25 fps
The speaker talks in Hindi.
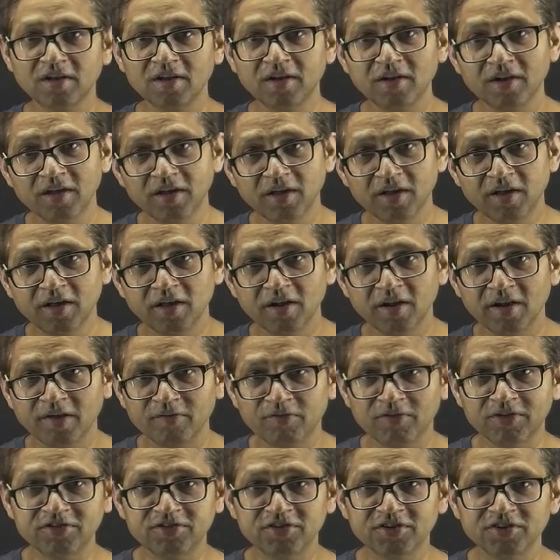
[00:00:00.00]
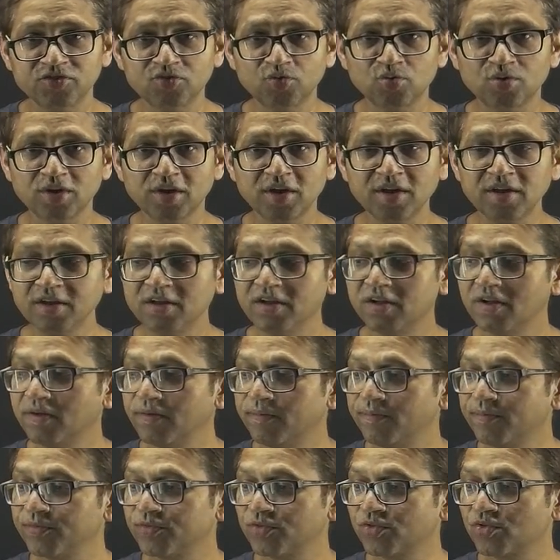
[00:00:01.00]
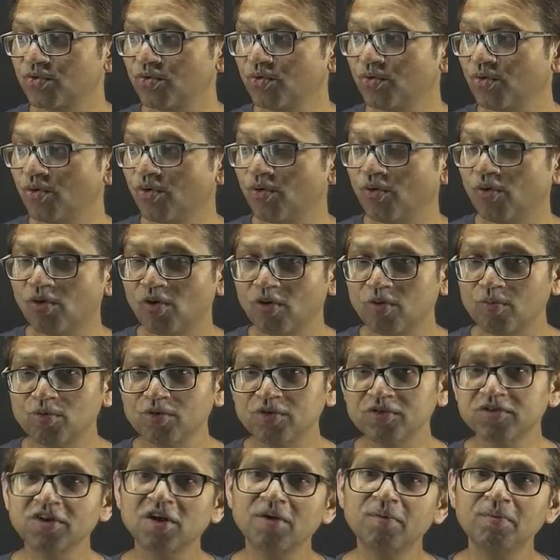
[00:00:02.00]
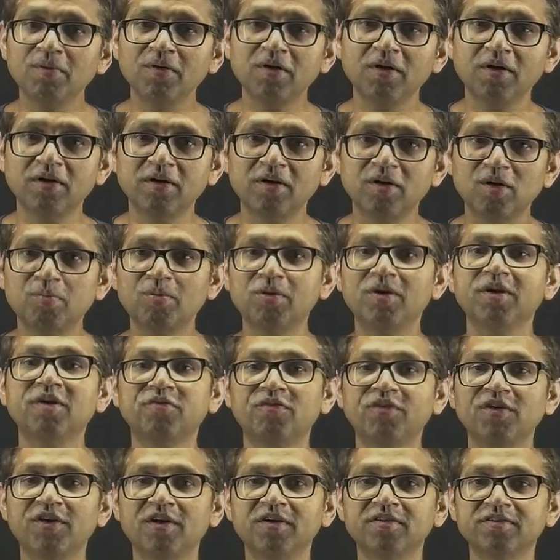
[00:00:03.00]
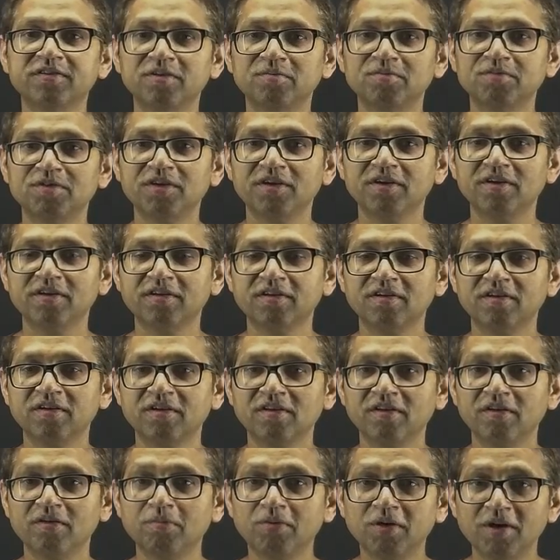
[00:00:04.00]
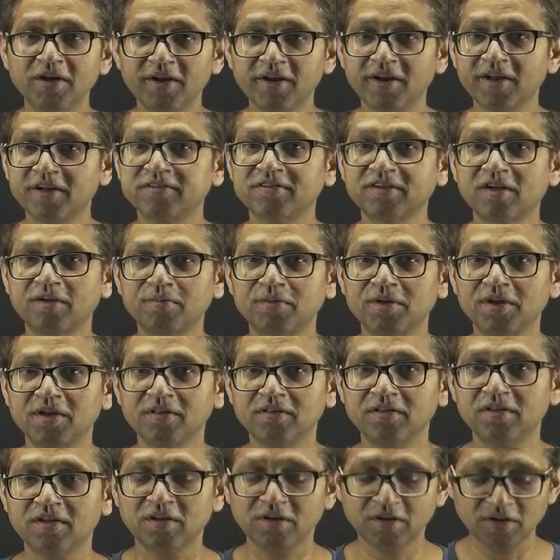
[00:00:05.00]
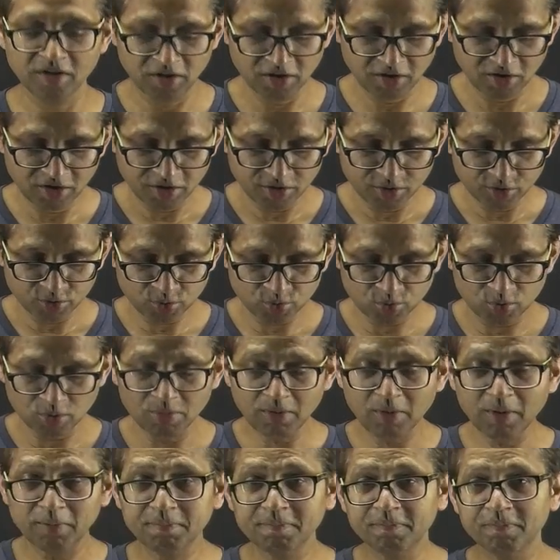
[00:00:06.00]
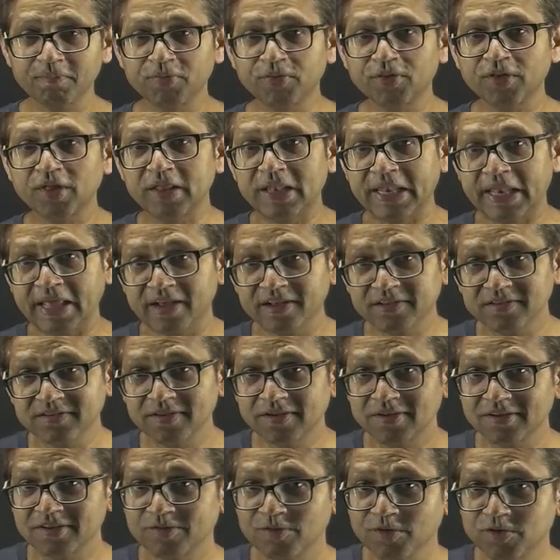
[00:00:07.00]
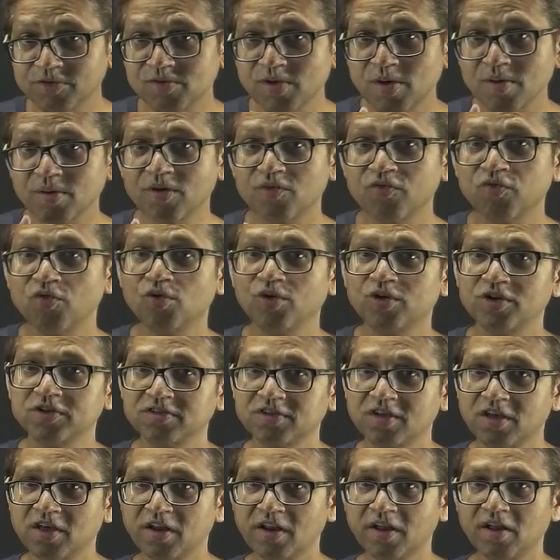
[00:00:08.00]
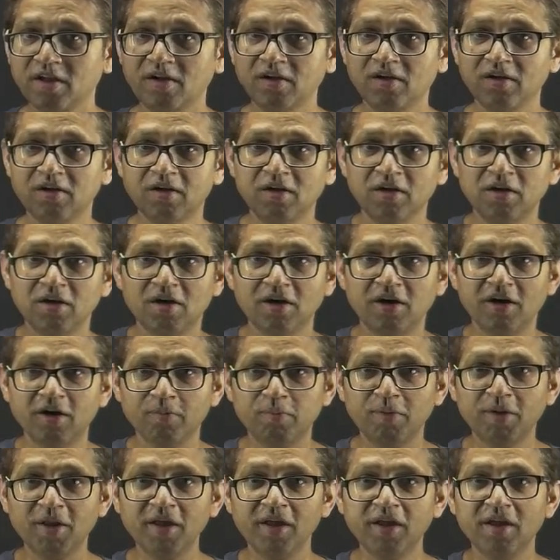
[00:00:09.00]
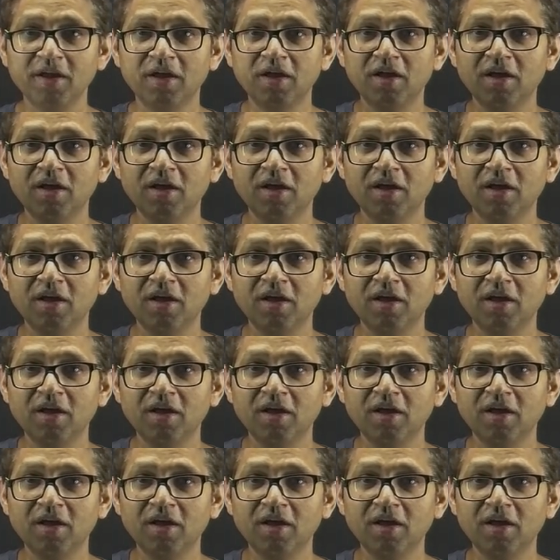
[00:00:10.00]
साल लेवल चेंज होता है तो ऑलमोस्ट आप डबल डिफ़िकल्ट समझिए नंबर लेना एग्ज़ाम के अंदर तो अब आप नेक्स्ट सिक्स मंथ्स में आपका फोकस क्या रहेगा आपने